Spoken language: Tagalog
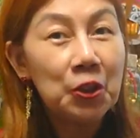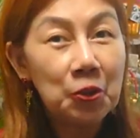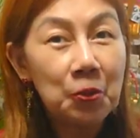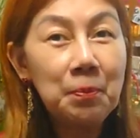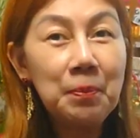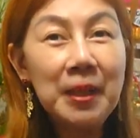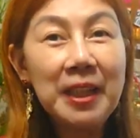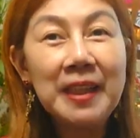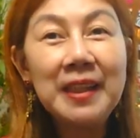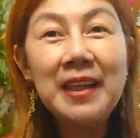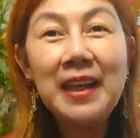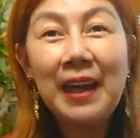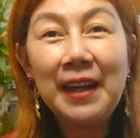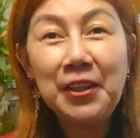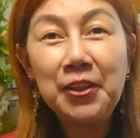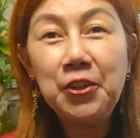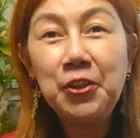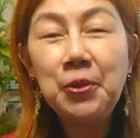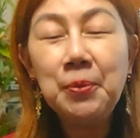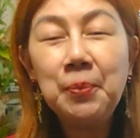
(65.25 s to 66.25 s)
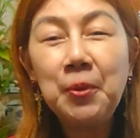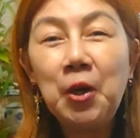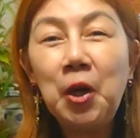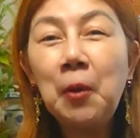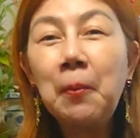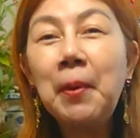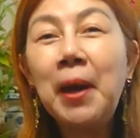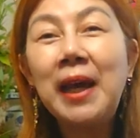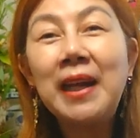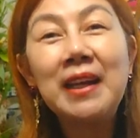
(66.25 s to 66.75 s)
Complete guide nyo
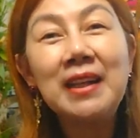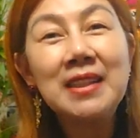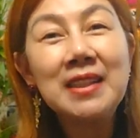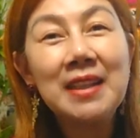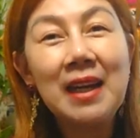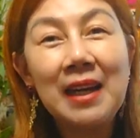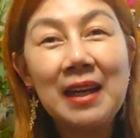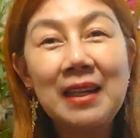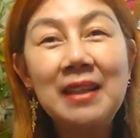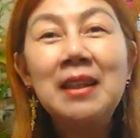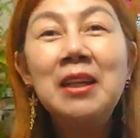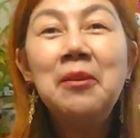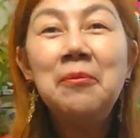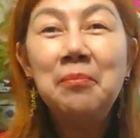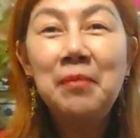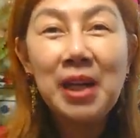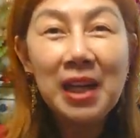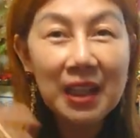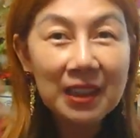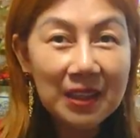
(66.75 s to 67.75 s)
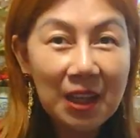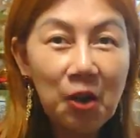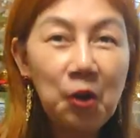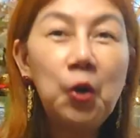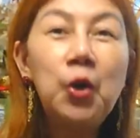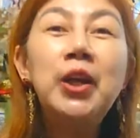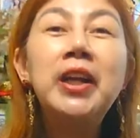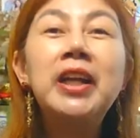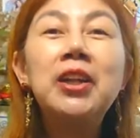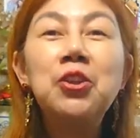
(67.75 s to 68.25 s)
po para sa mga
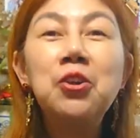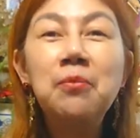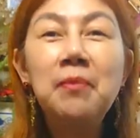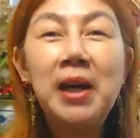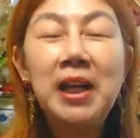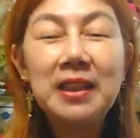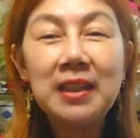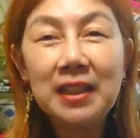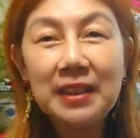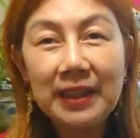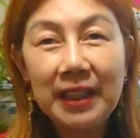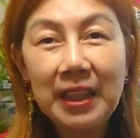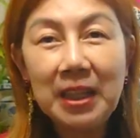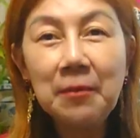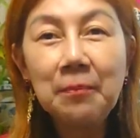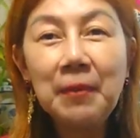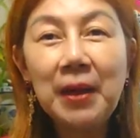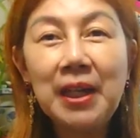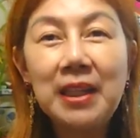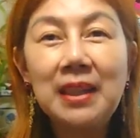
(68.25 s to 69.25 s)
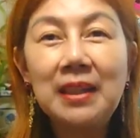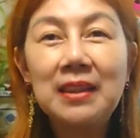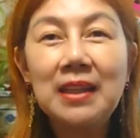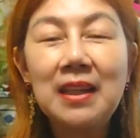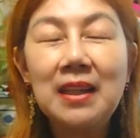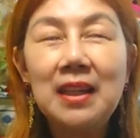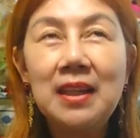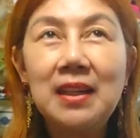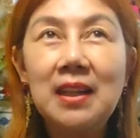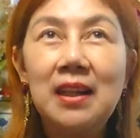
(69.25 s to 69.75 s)
taon na dumadating para
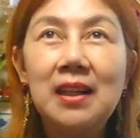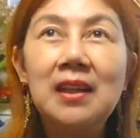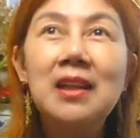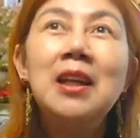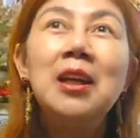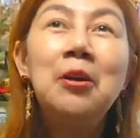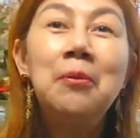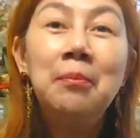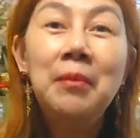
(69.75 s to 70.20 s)
talagang